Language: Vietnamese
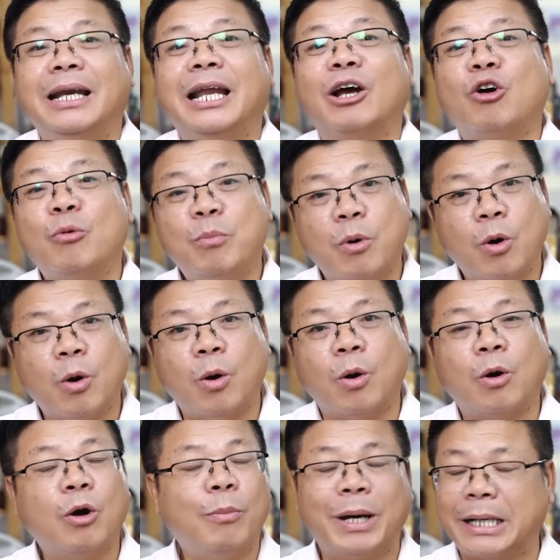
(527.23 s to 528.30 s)
là có
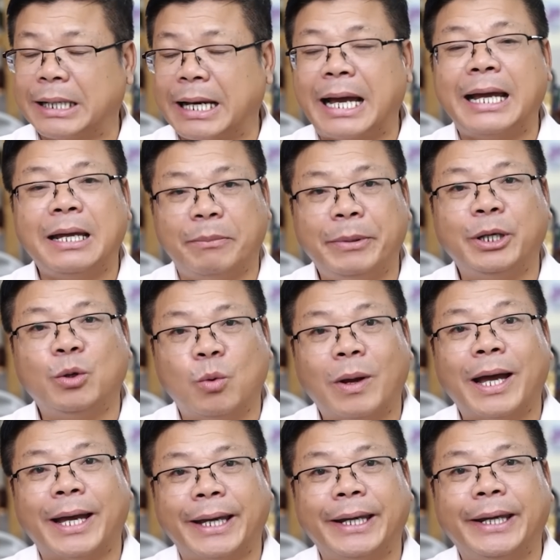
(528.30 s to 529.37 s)
bồ, có bạn gái ở bên
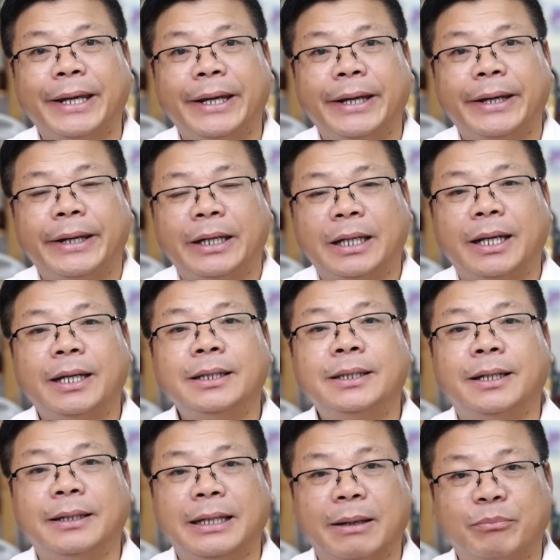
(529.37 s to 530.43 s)
ngoài. Đấy, cái
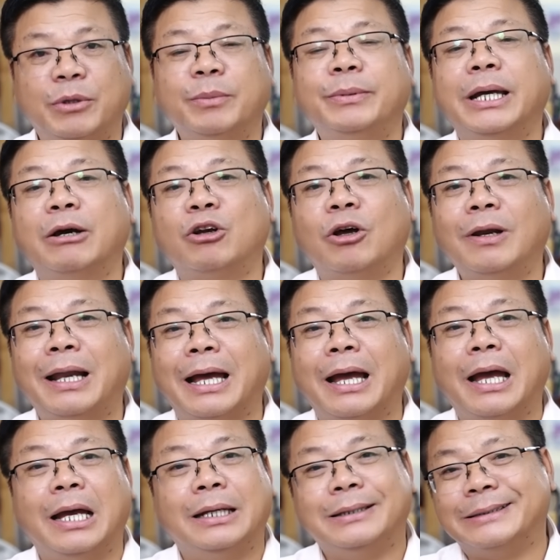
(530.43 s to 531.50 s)
thời điểm tiếp theo đó là
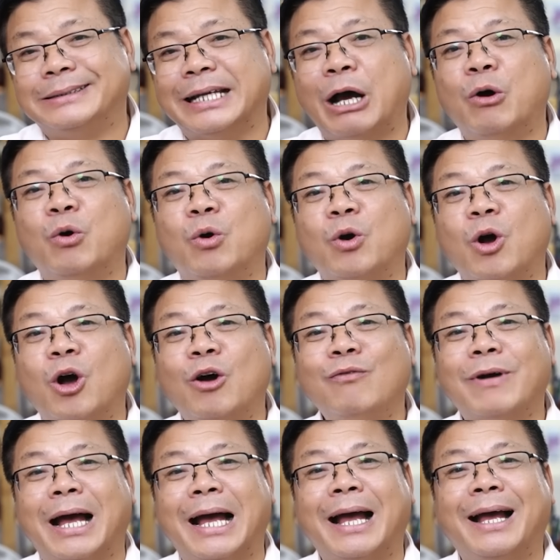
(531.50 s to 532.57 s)
giàu
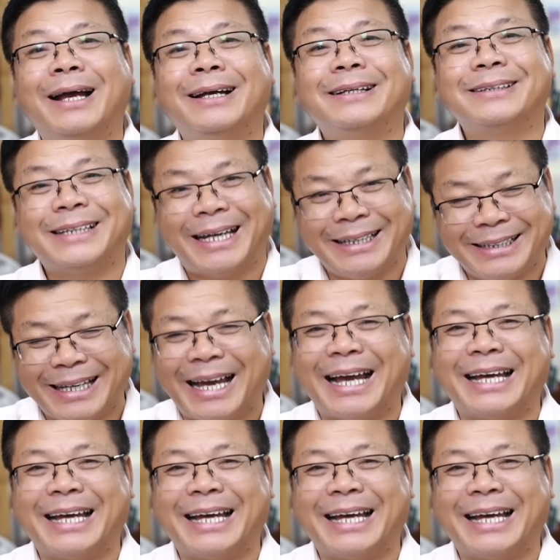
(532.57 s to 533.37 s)
có và thành